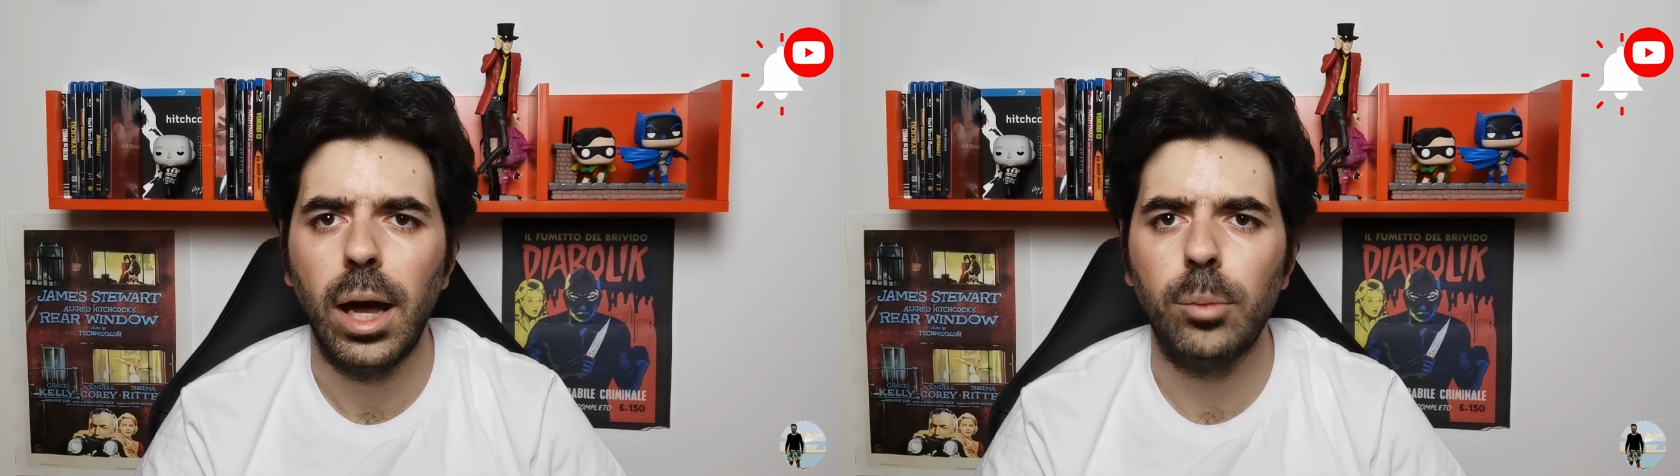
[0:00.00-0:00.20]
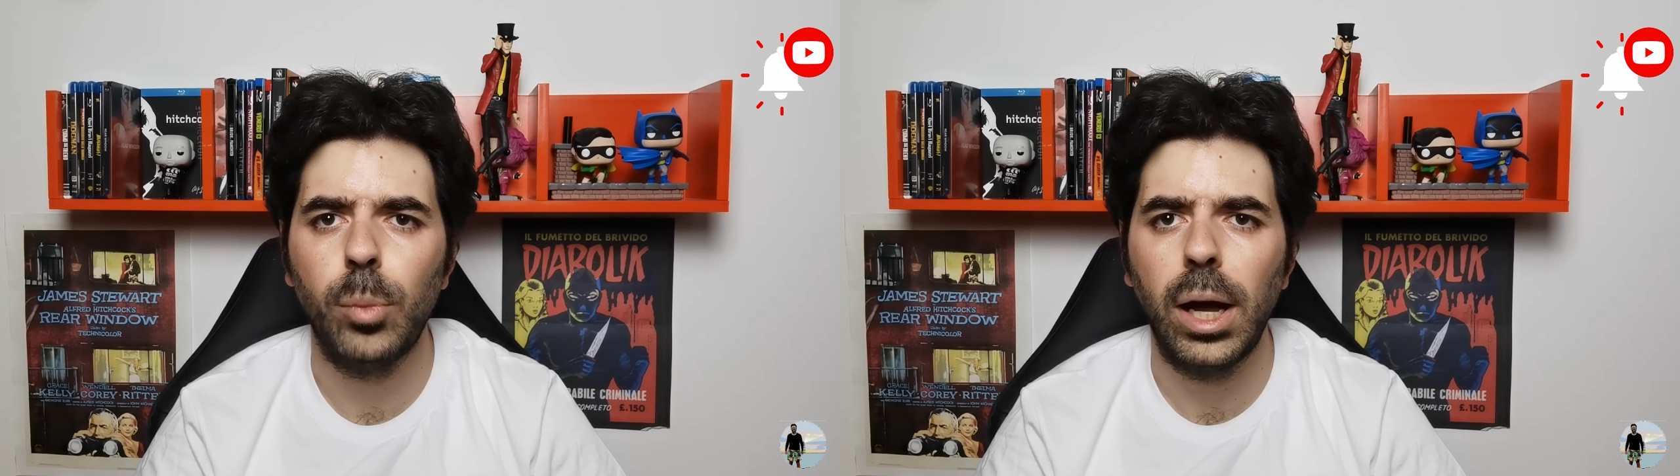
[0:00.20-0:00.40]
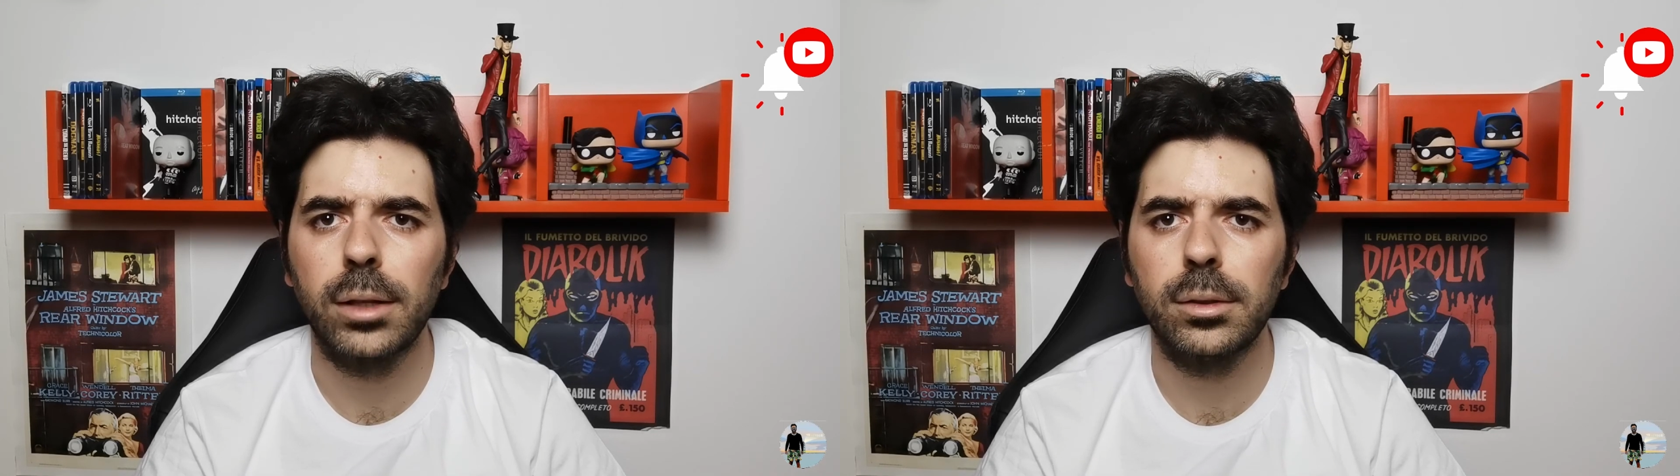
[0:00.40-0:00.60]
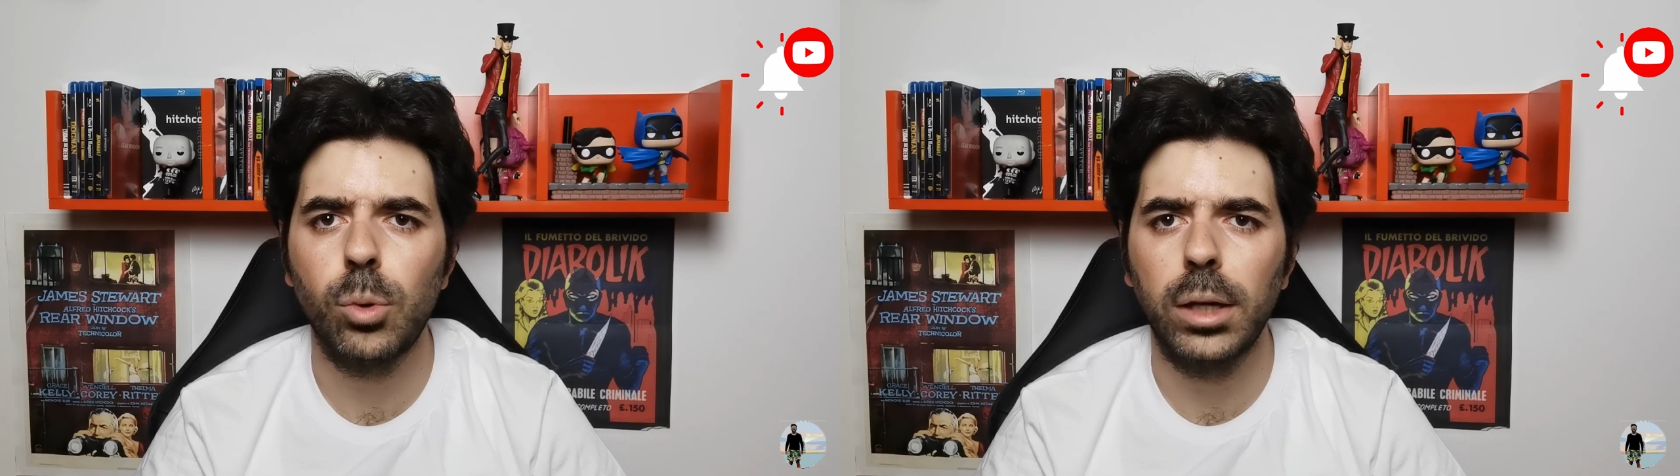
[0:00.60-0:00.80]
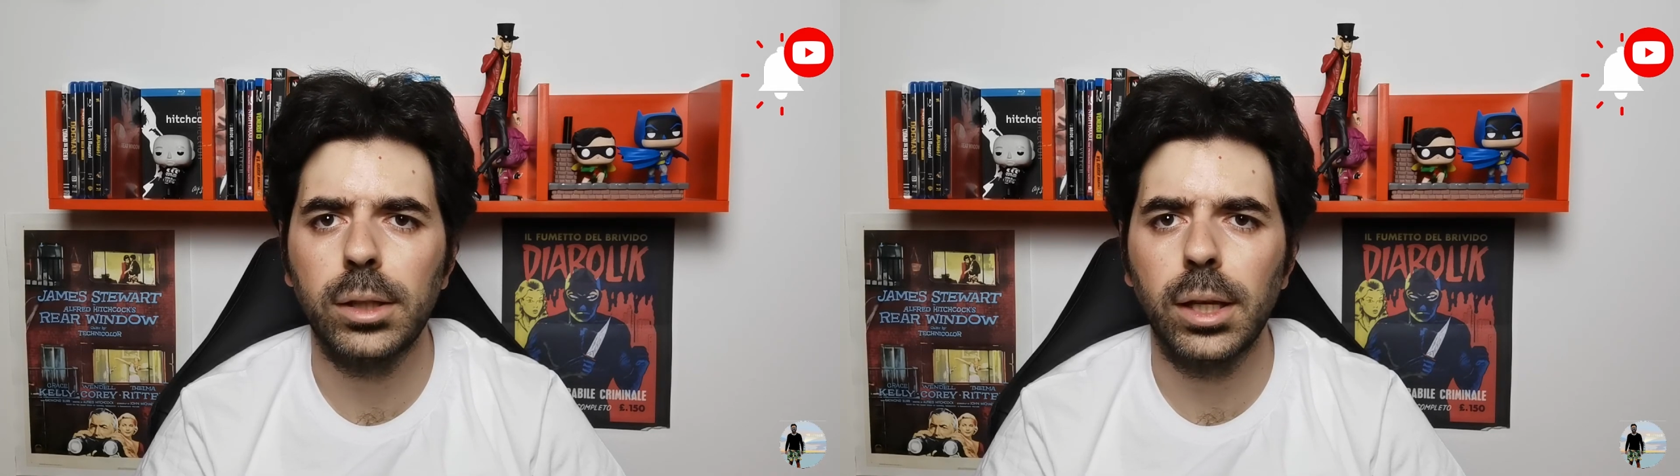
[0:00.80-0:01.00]
al Max
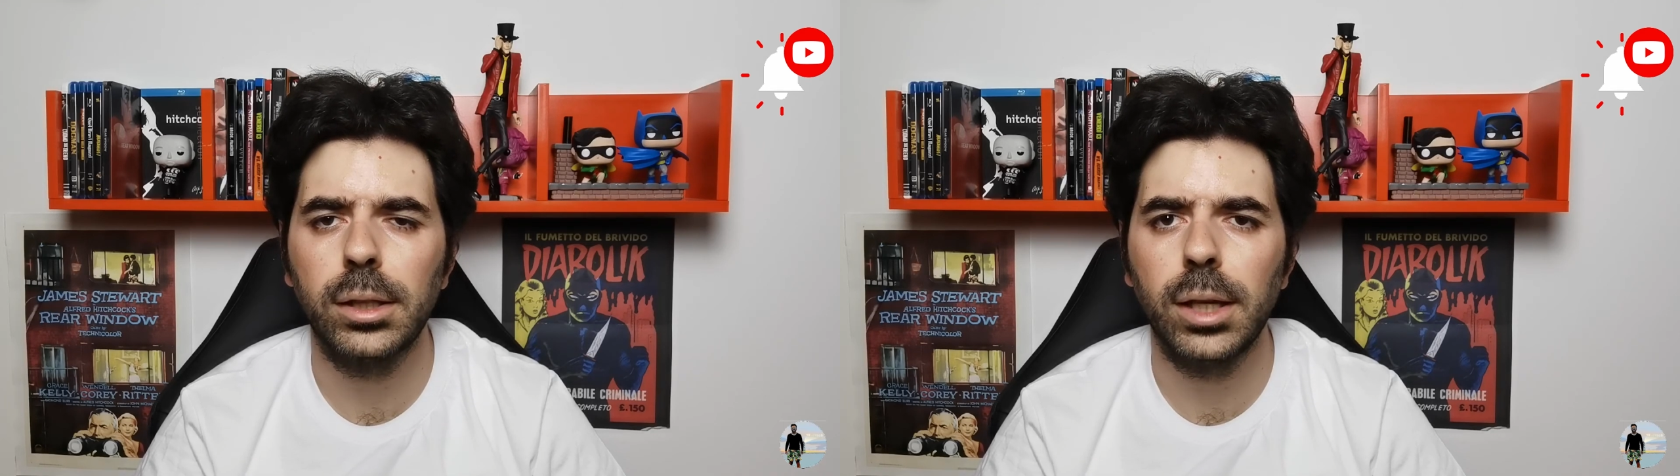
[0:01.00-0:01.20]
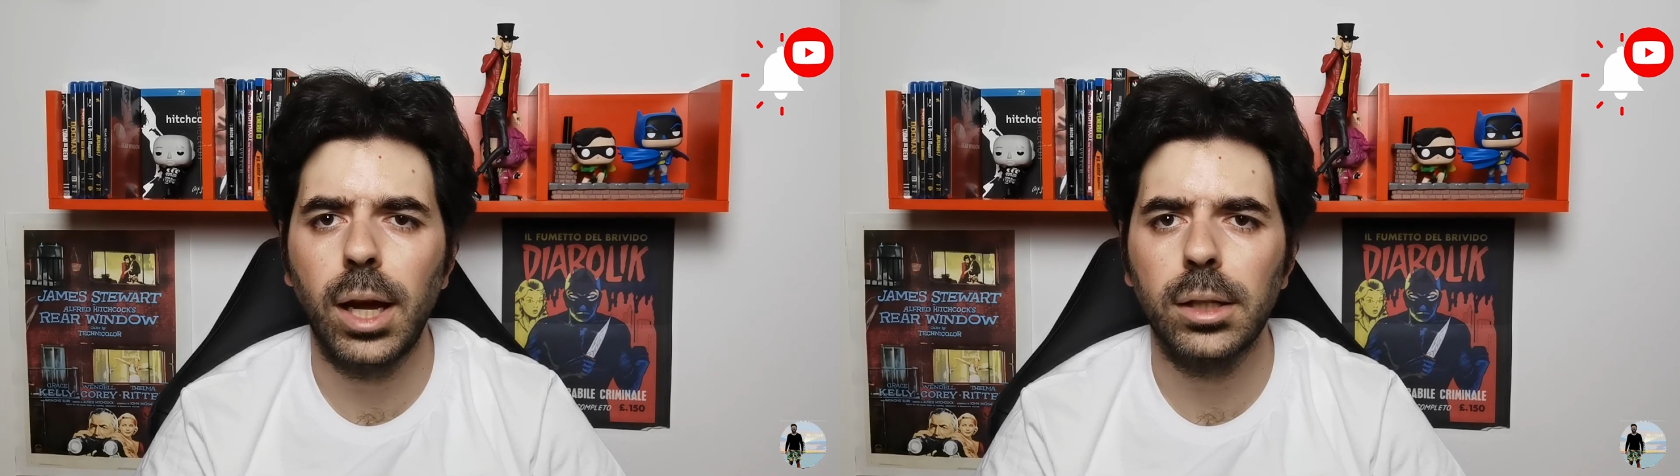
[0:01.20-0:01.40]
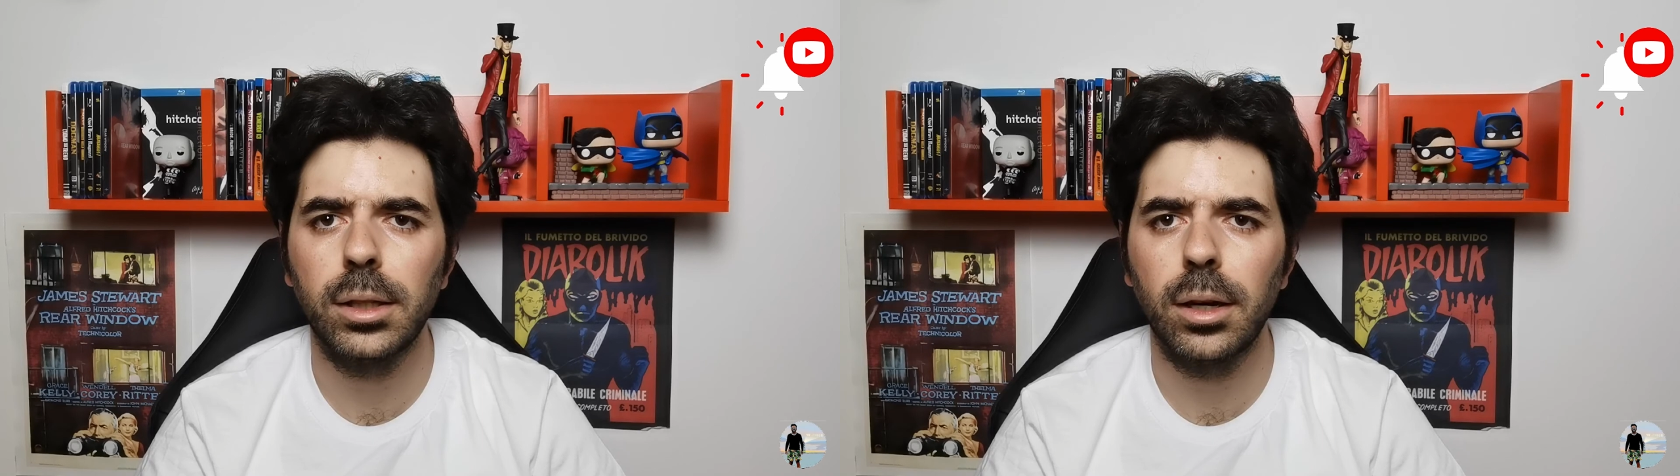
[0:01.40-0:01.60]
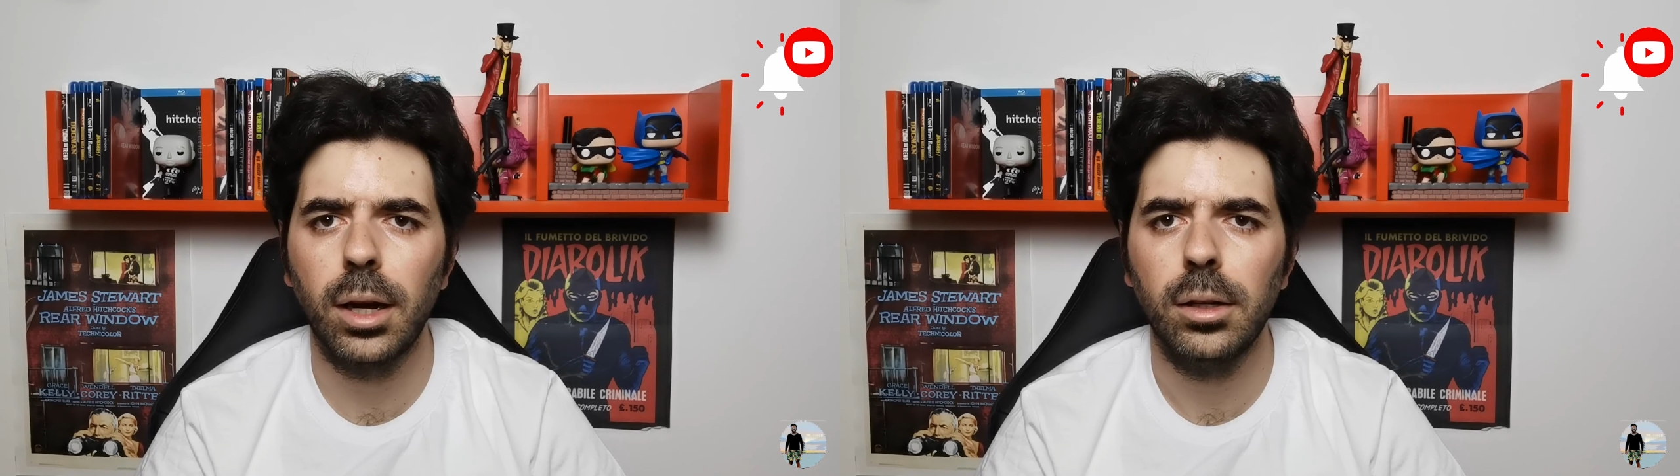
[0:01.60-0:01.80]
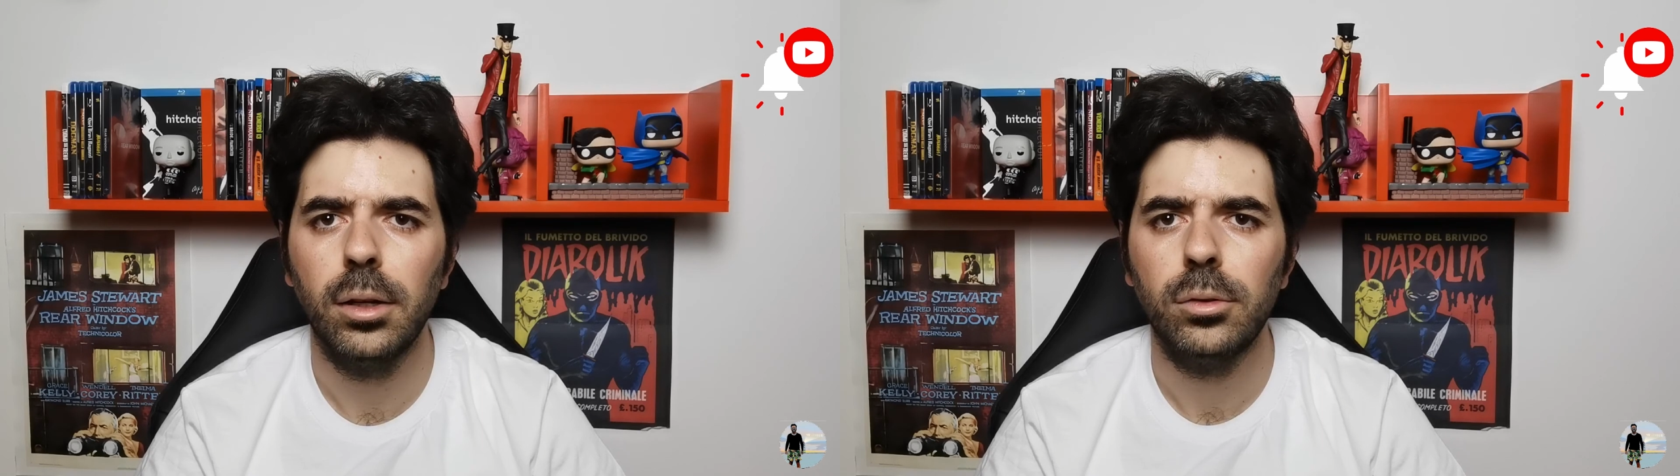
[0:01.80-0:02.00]
qualche chiacchiera